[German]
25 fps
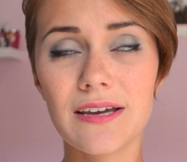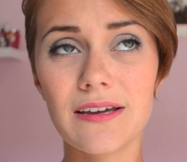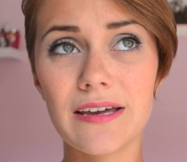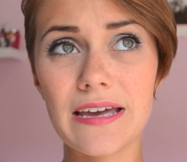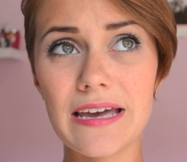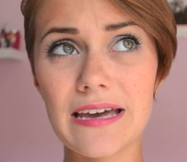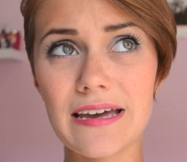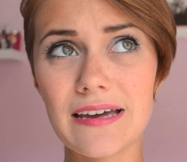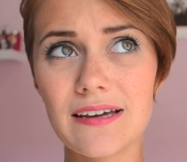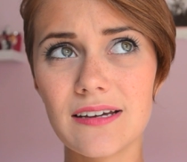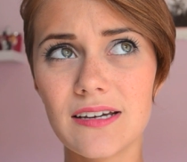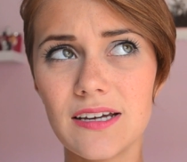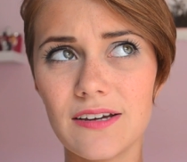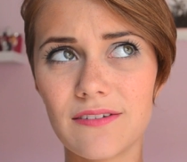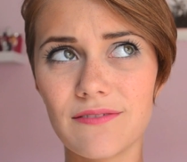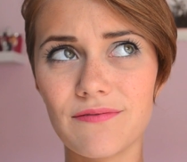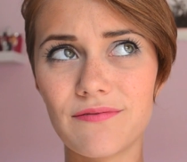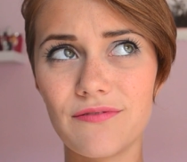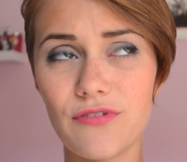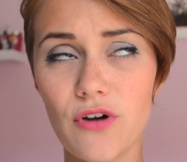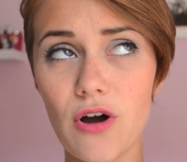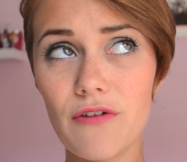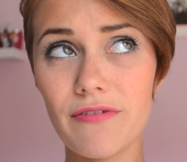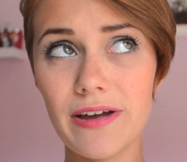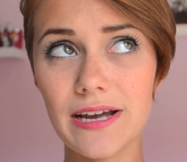Äh,
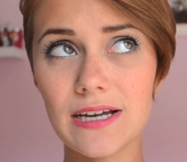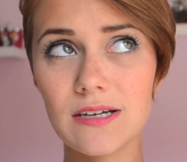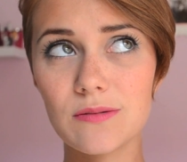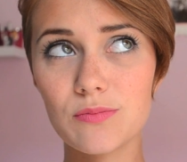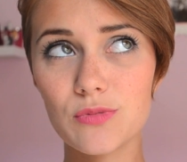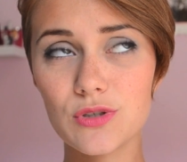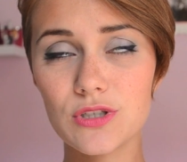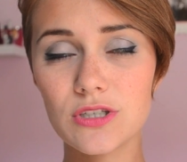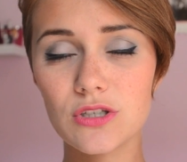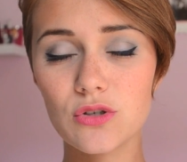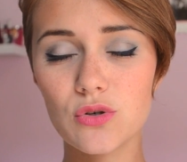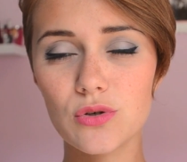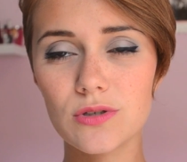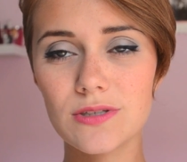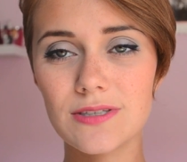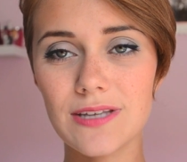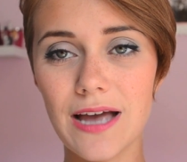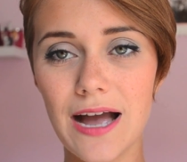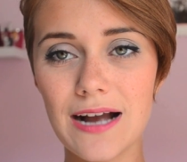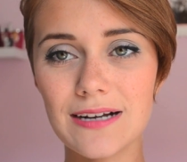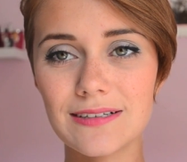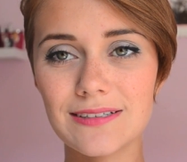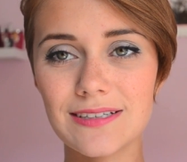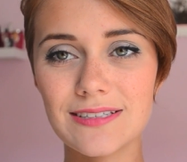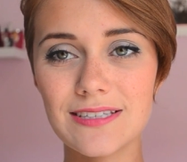vorweg muss ich kurz
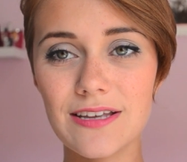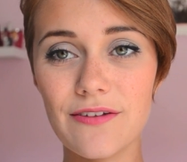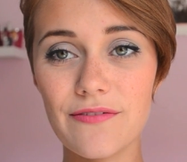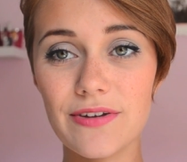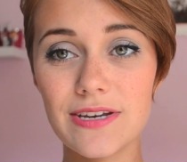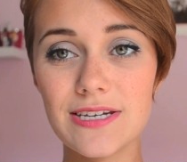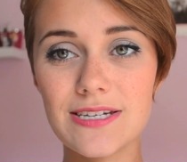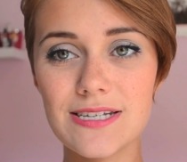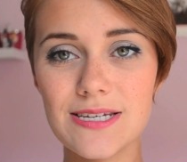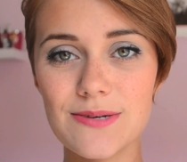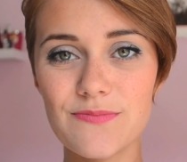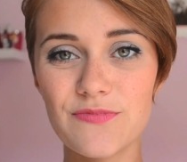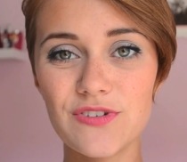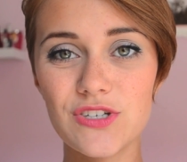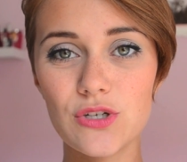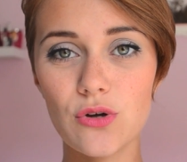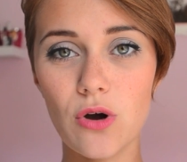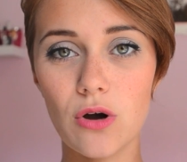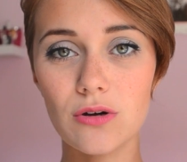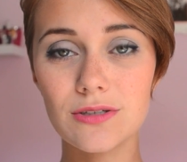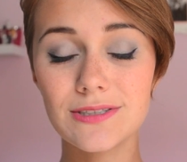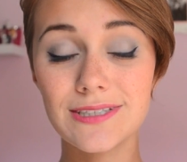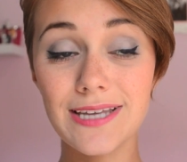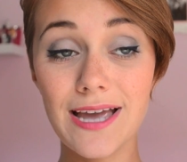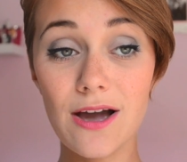sagen, das erwähne ich im Video
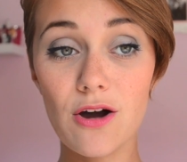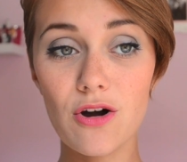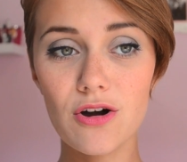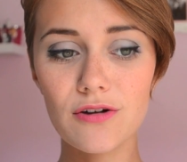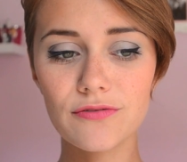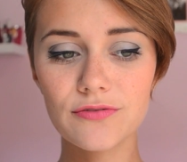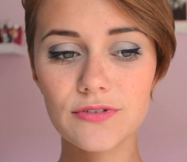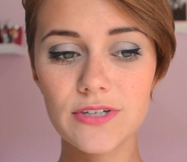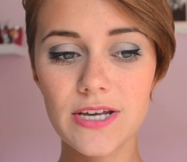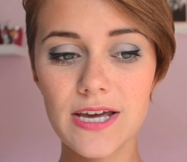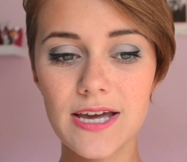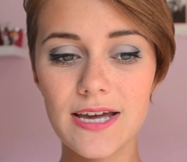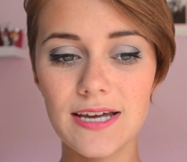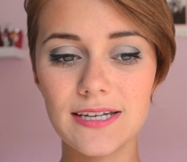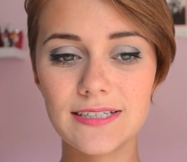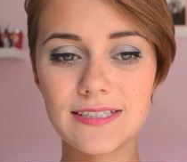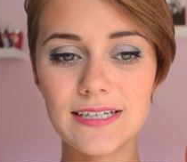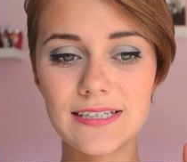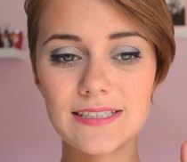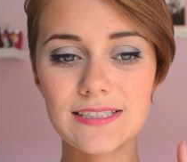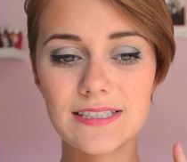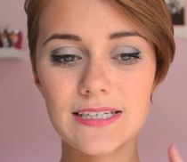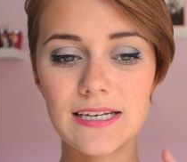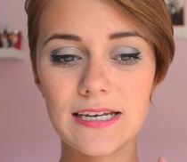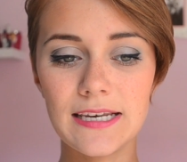auch sehr oft,
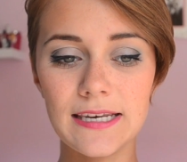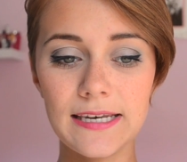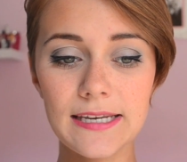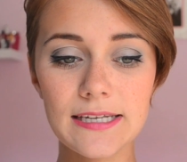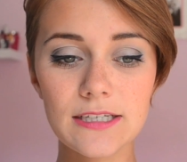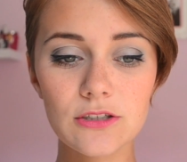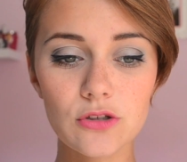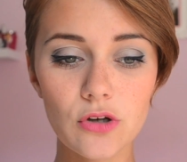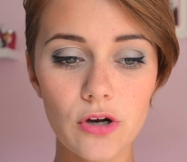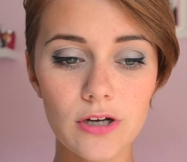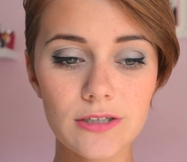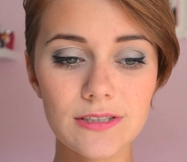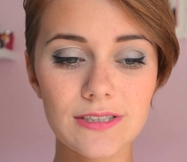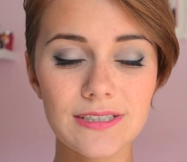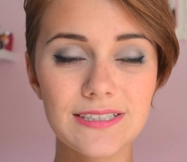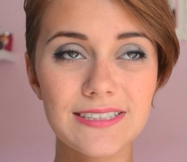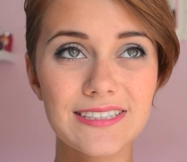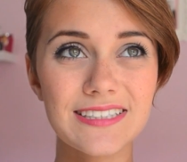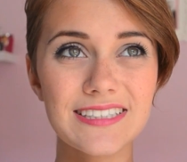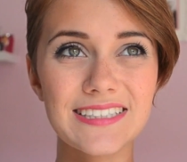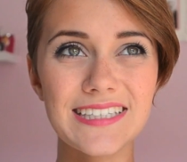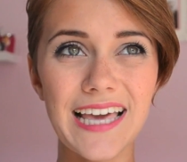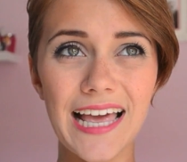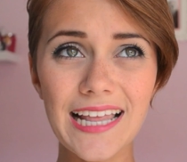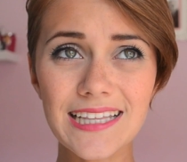das Licht heute ist
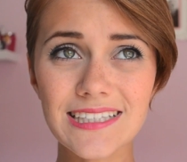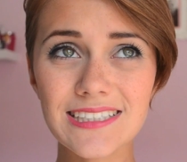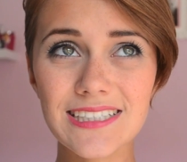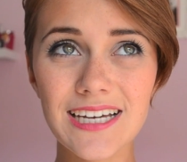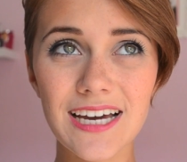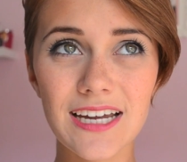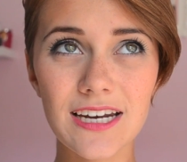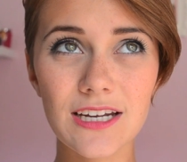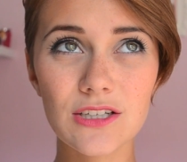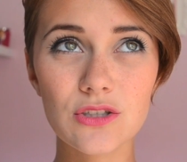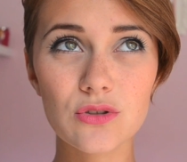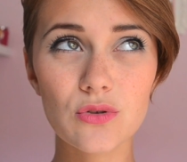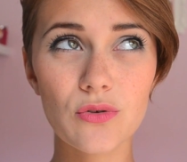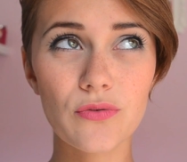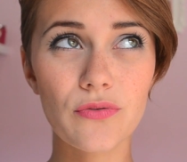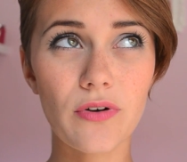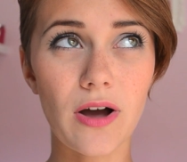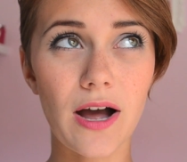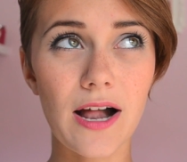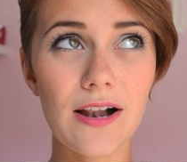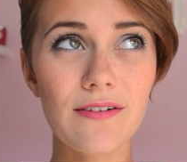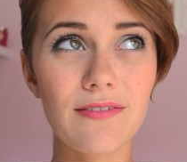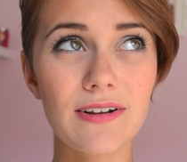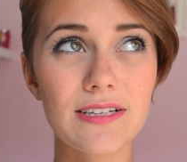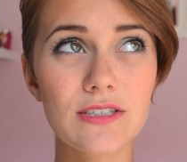ganz
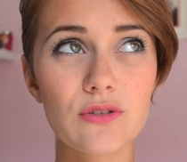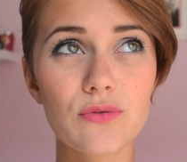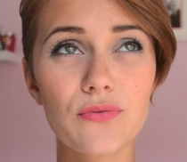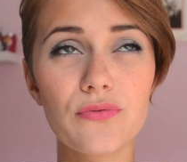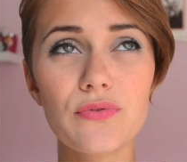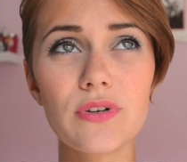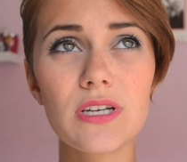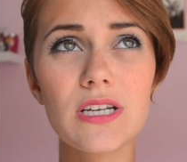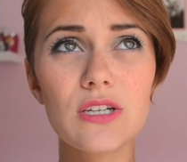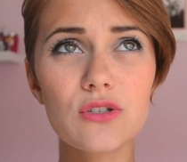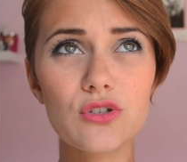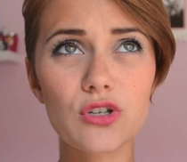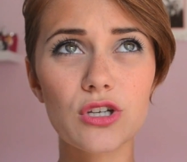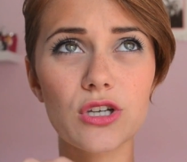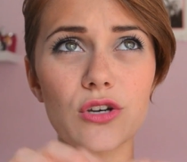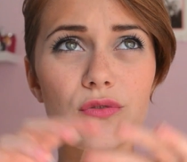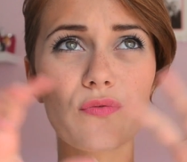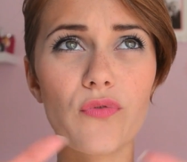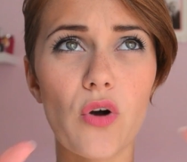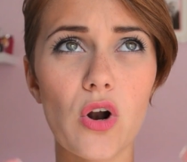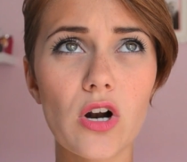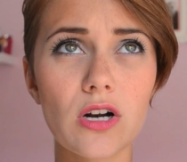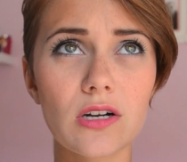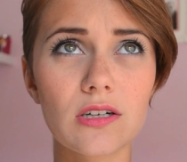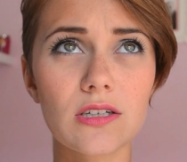katastrophal, weil so viele solche
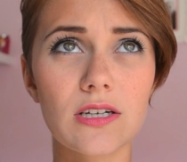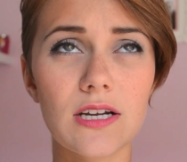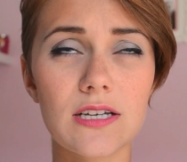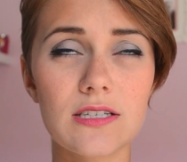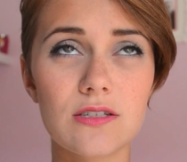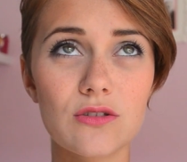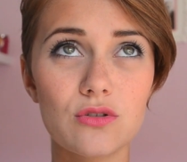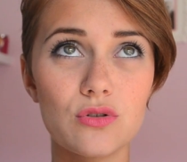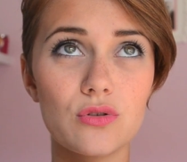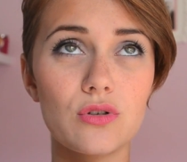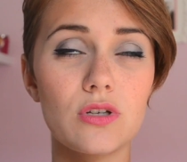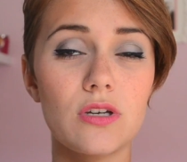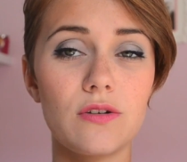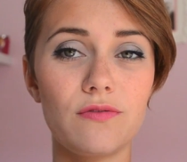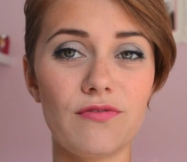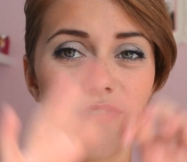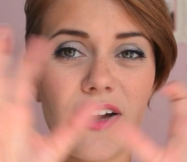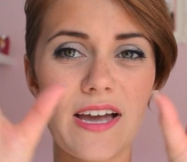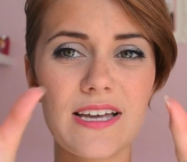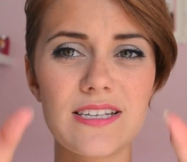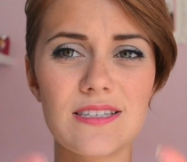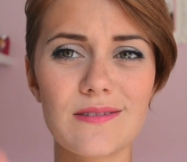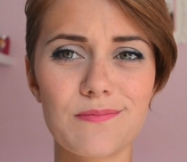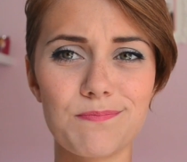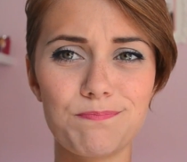Wolken da sind, solche
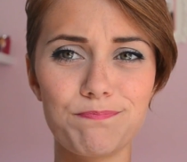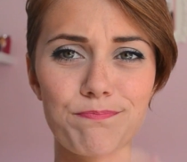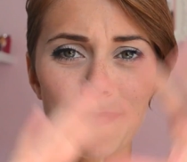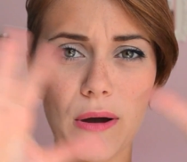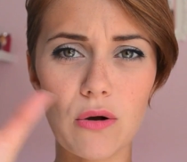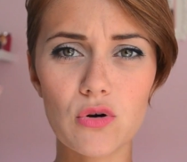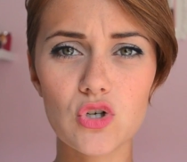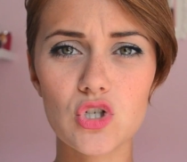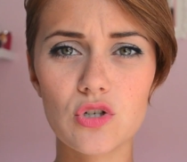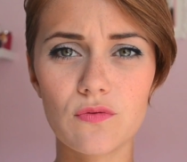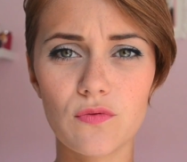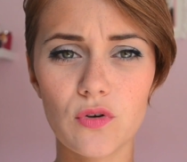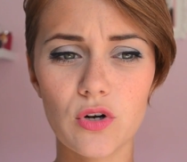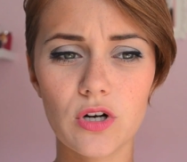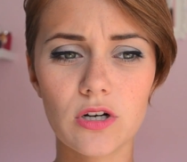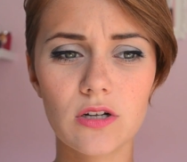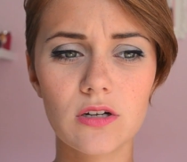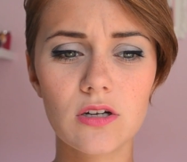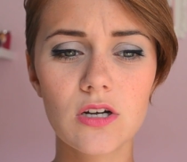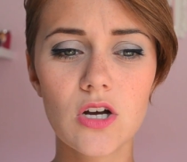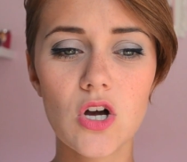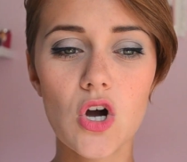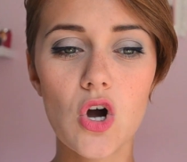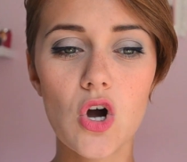weißen Bauschewolken